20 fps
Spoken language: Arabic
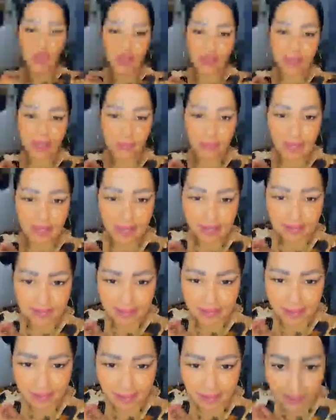مونش هكا
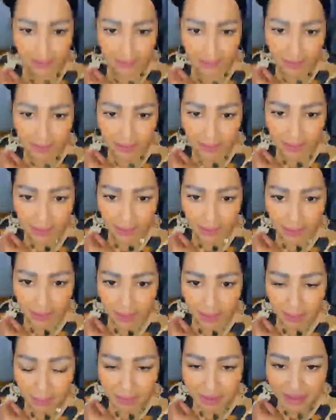بلاستيك
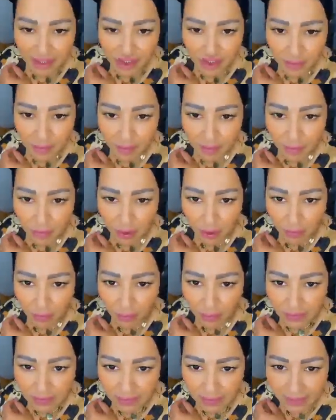ميرا جيبي
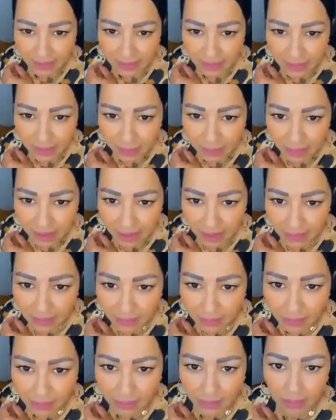منهم اختي
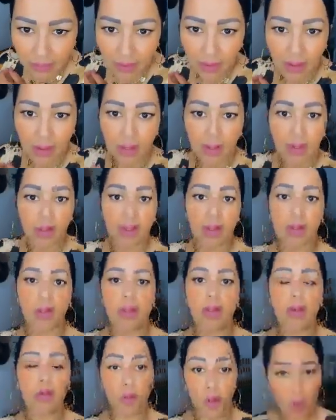للبلاد
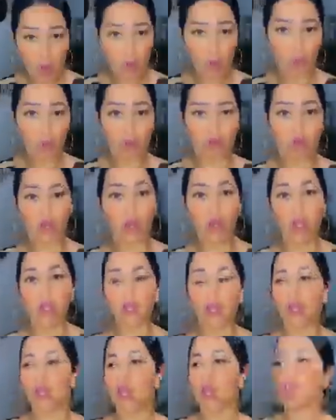واه
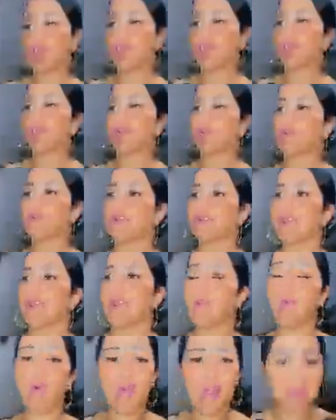يا نيسو
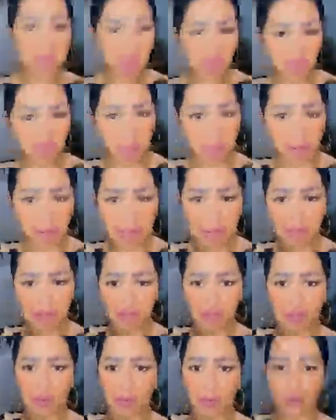ونسرين وانا صايشه باقي
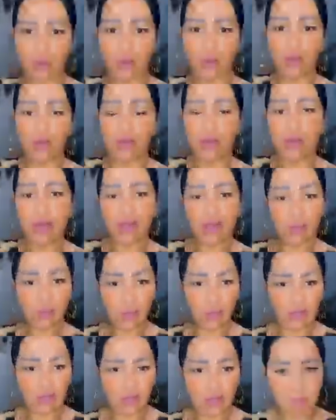لي باش نروح
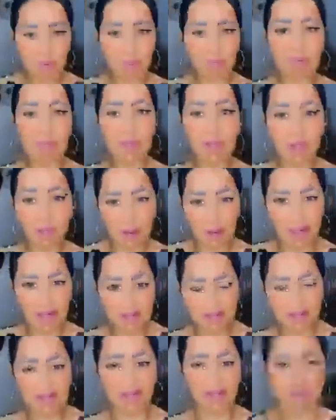انا بروحي جبتهم من البلاد
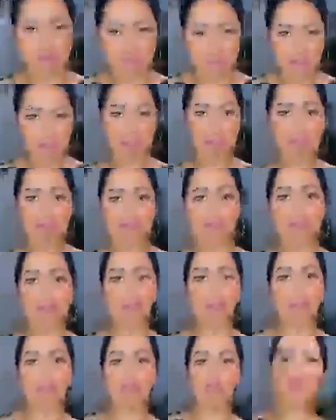وخليت انا غير حبات
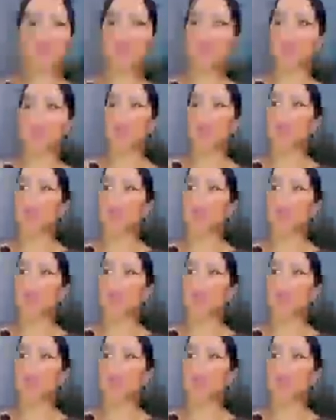هنايا باش